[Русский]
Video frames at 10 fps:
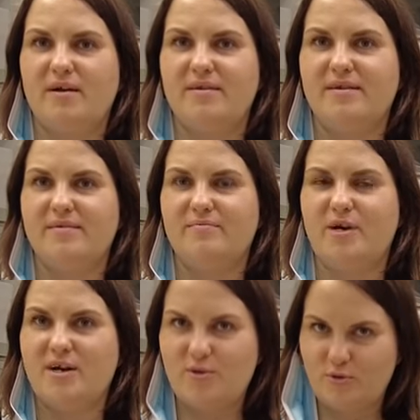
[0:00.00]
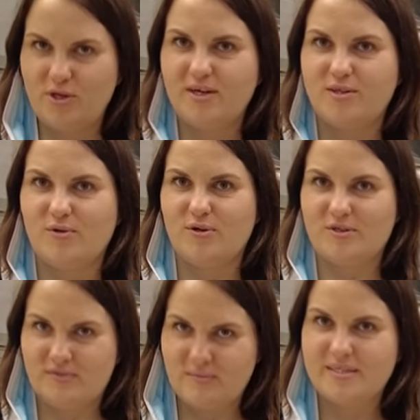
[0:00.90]
да. Механику ты контролишь.
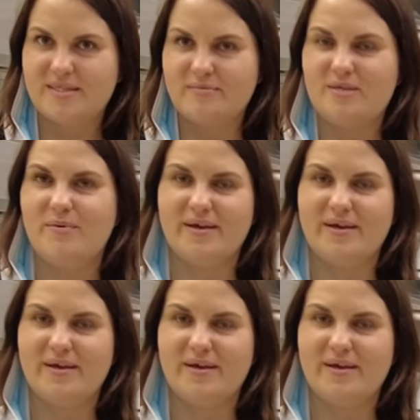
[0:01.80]
Да. У